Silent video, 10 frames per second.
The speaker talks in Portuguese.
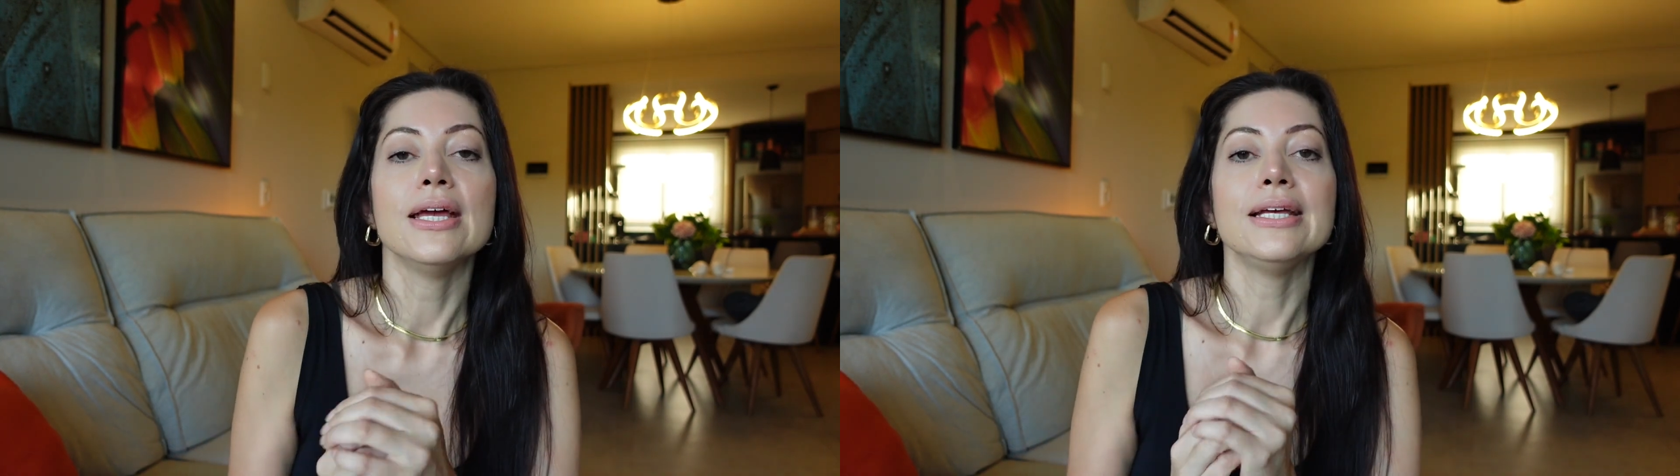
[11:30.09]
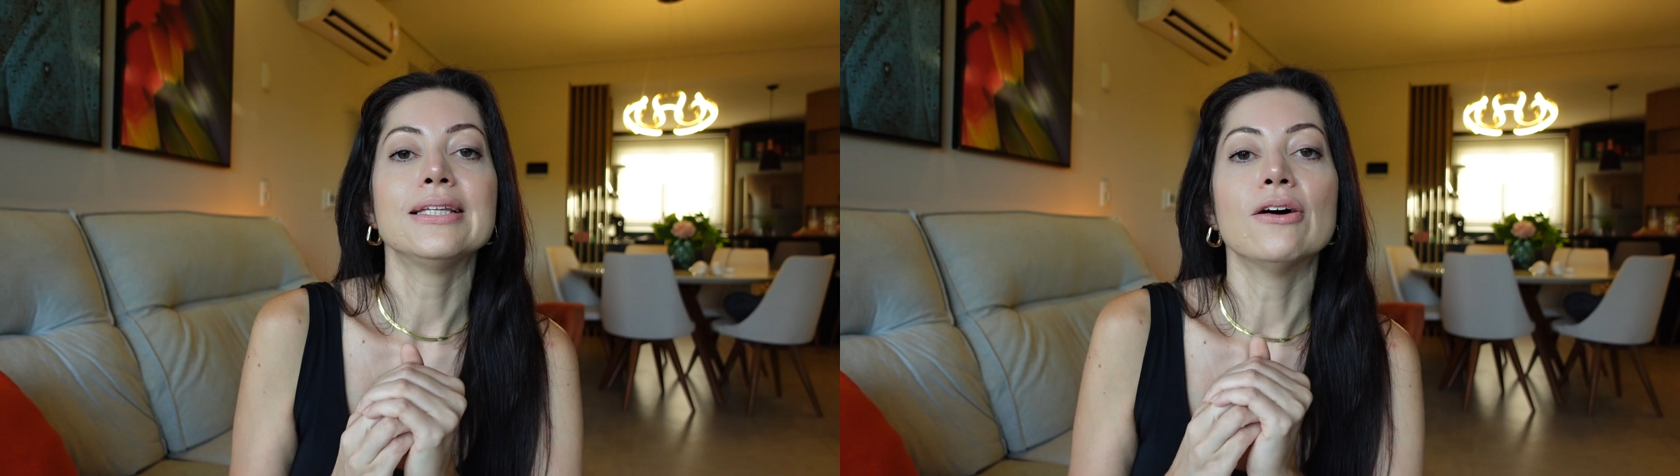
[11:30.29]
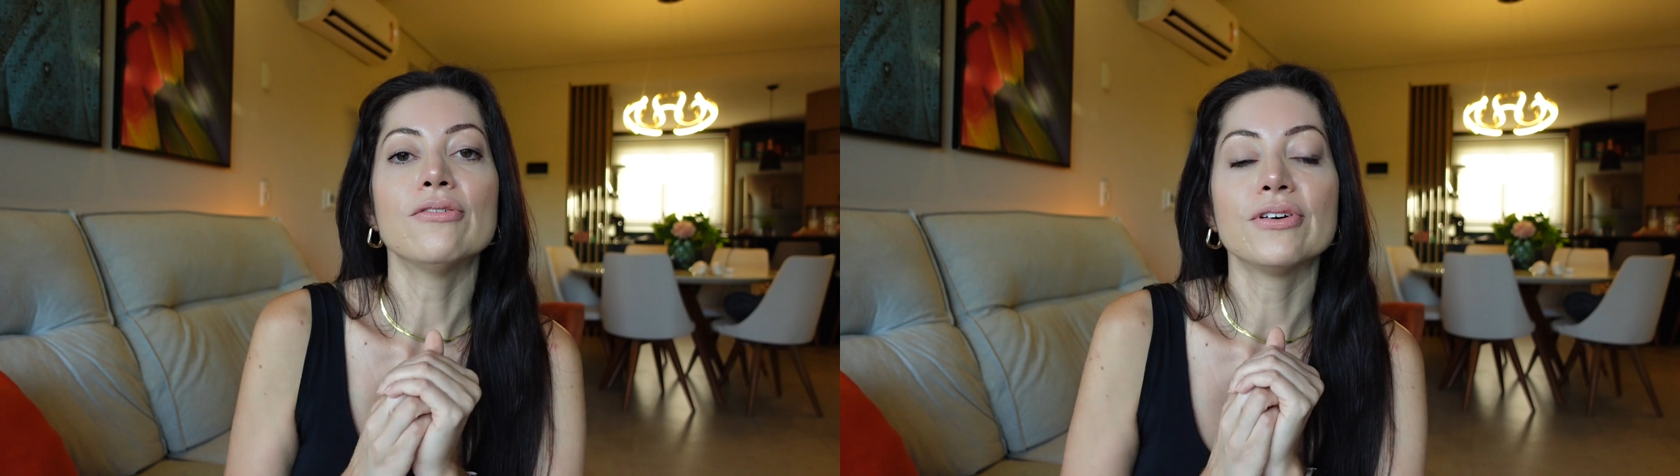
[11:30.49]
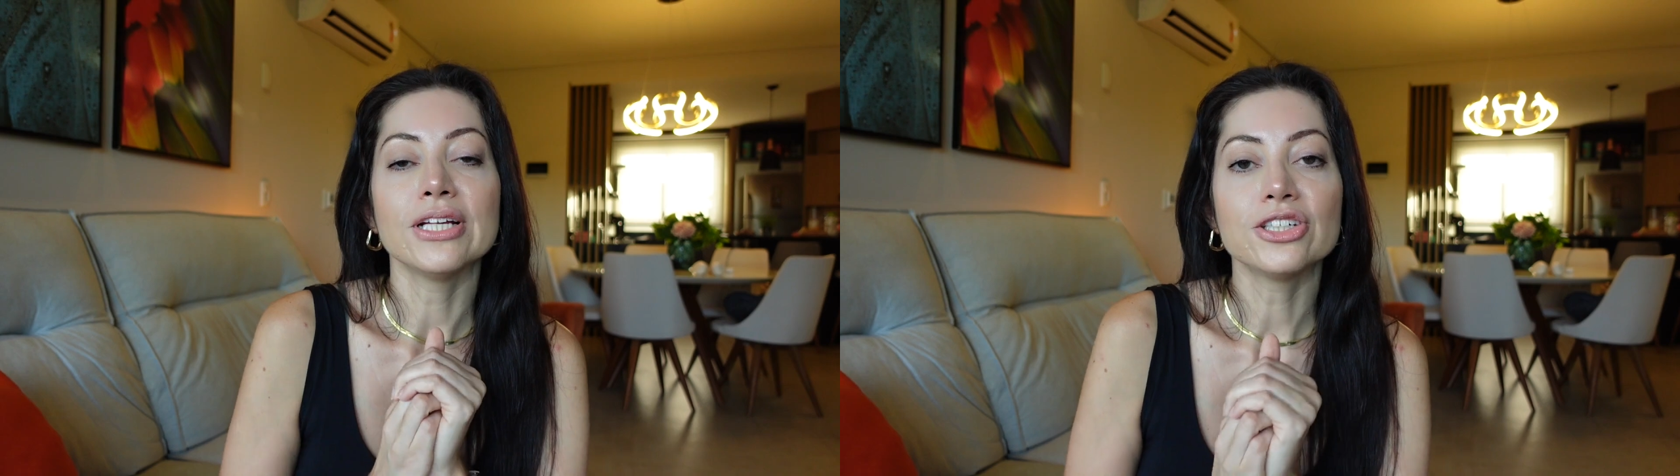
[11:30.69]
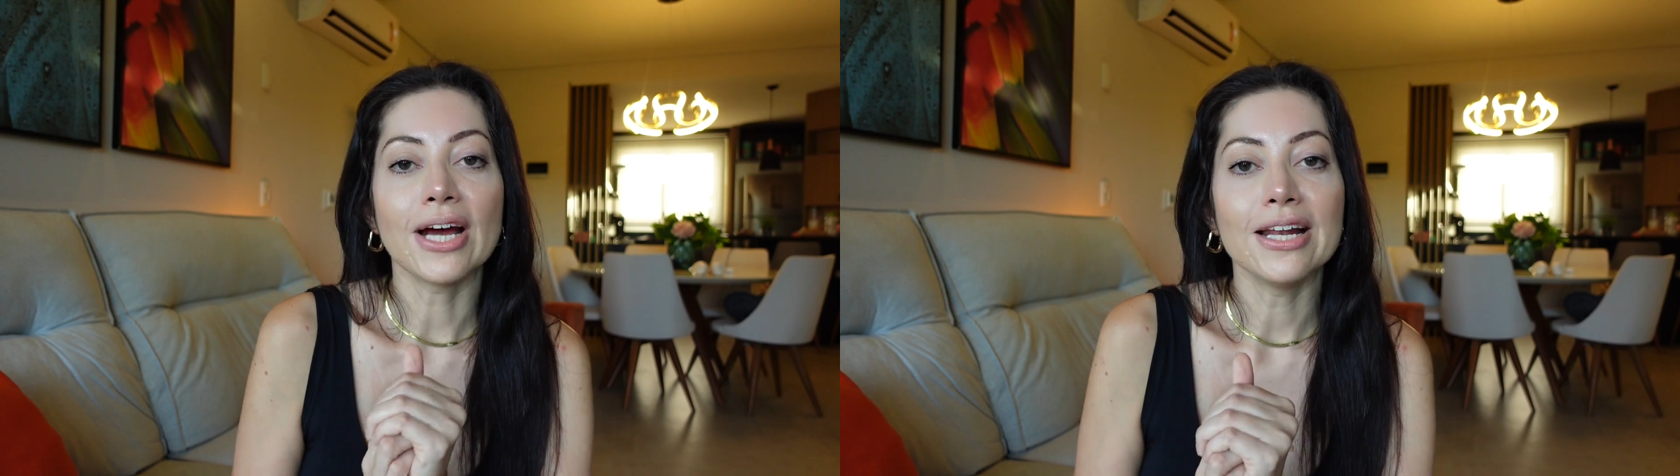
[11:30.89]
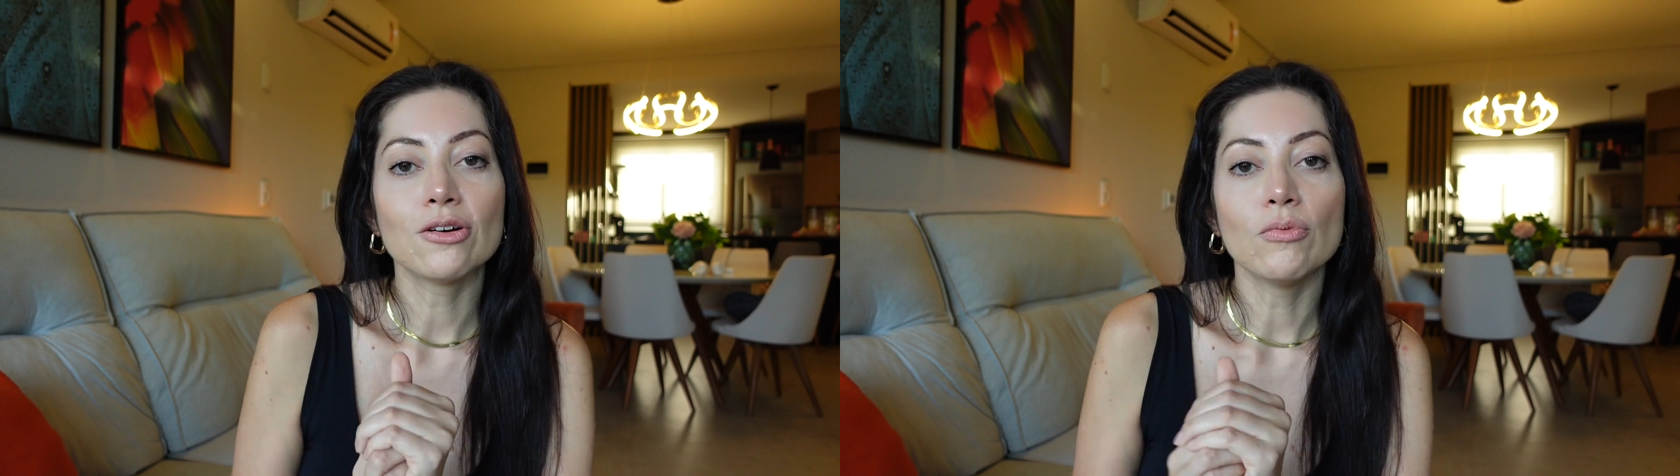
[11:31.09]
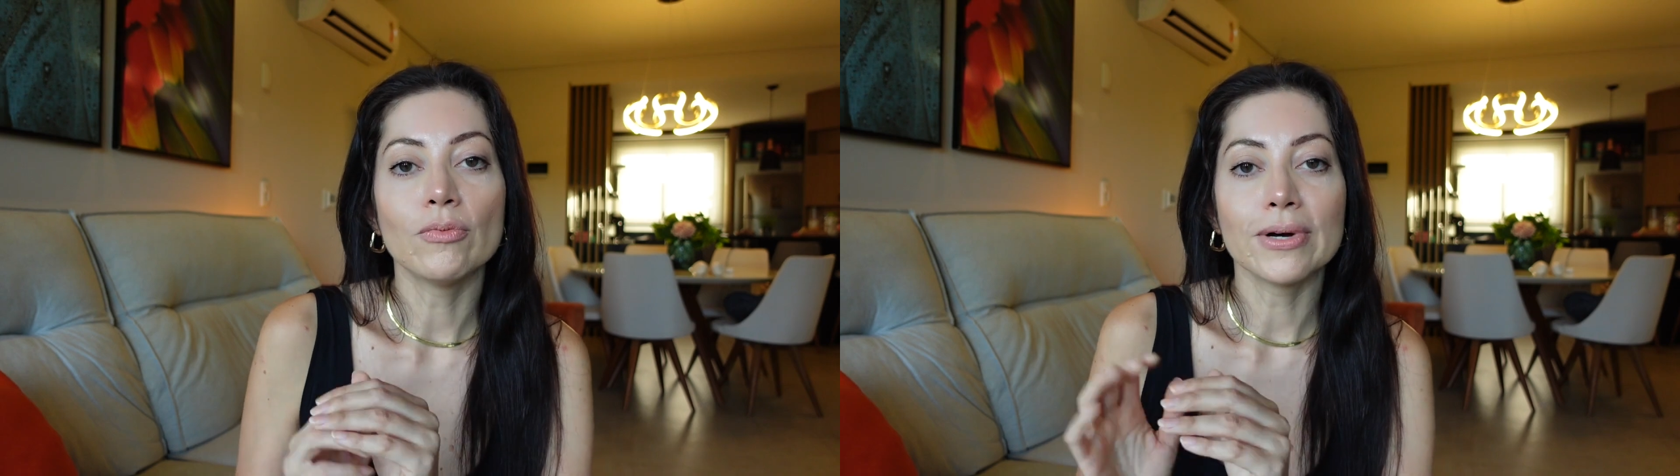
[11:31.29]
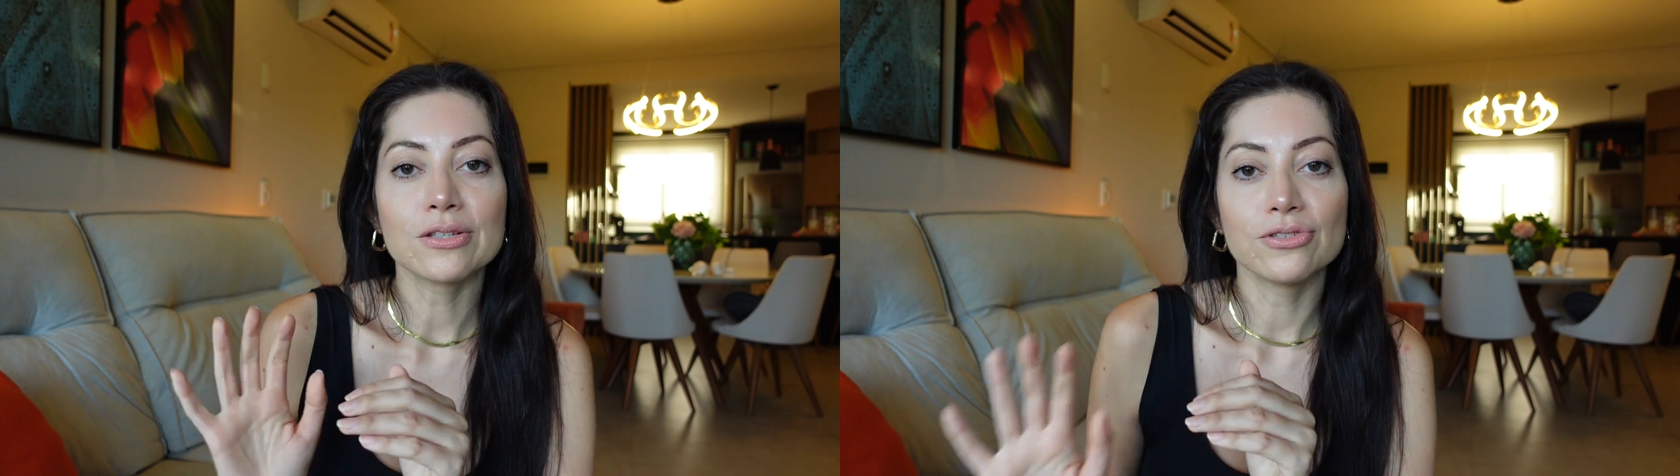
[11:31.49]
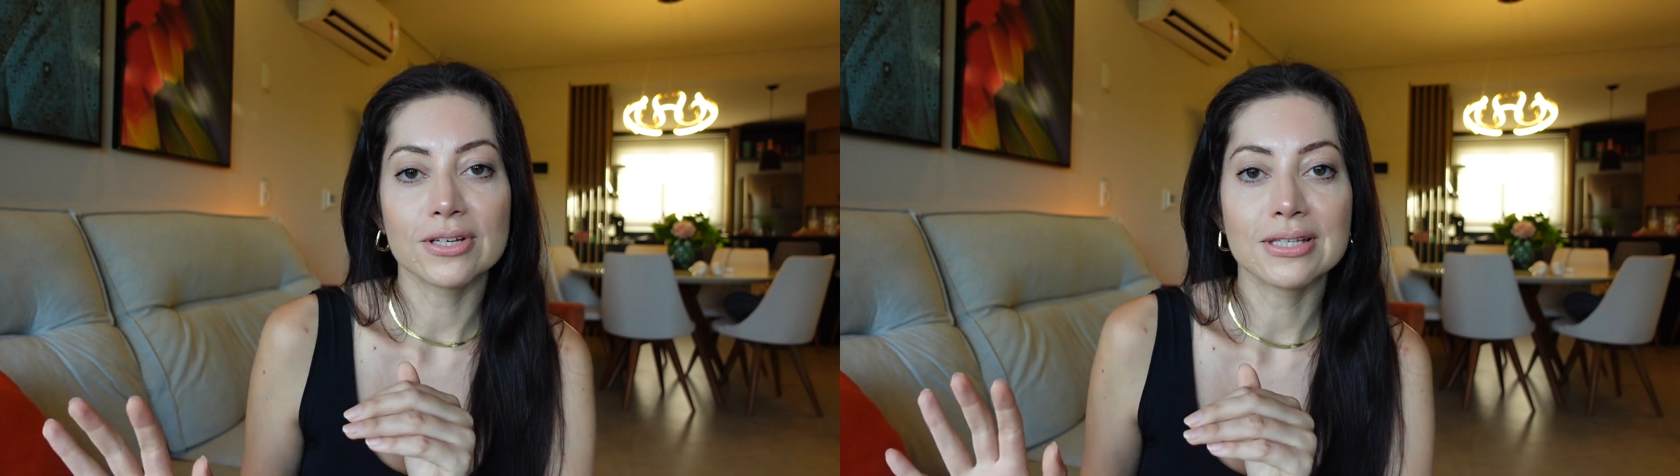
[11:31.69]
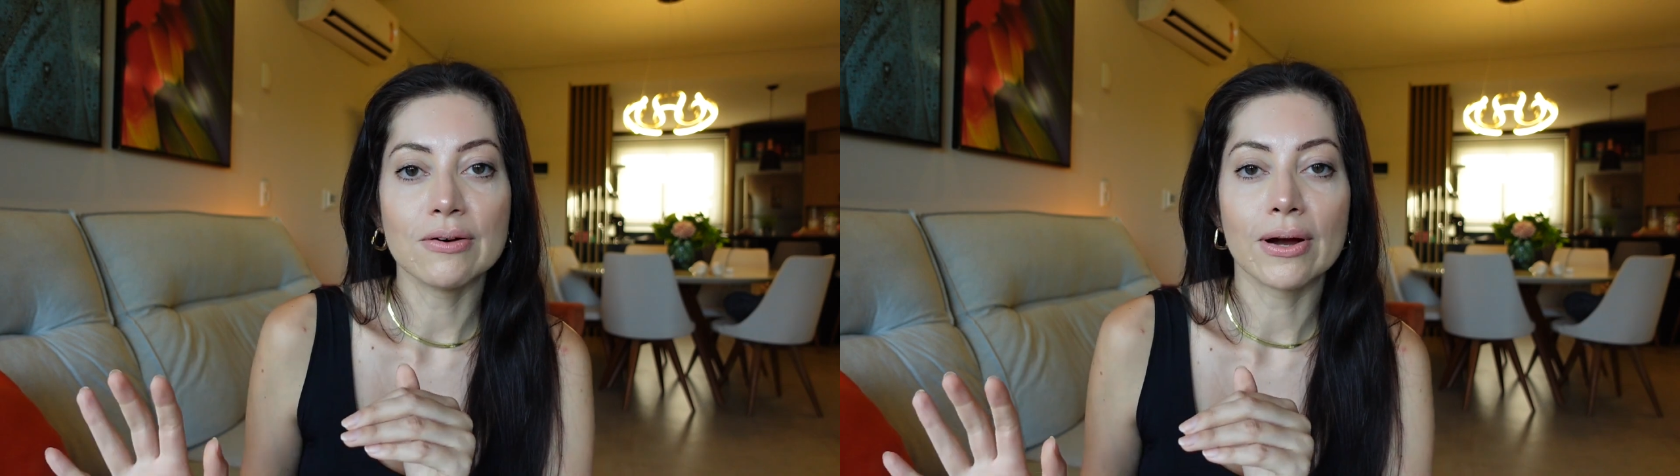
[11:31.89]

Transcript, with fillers: então vou deixar ele como uma sugestão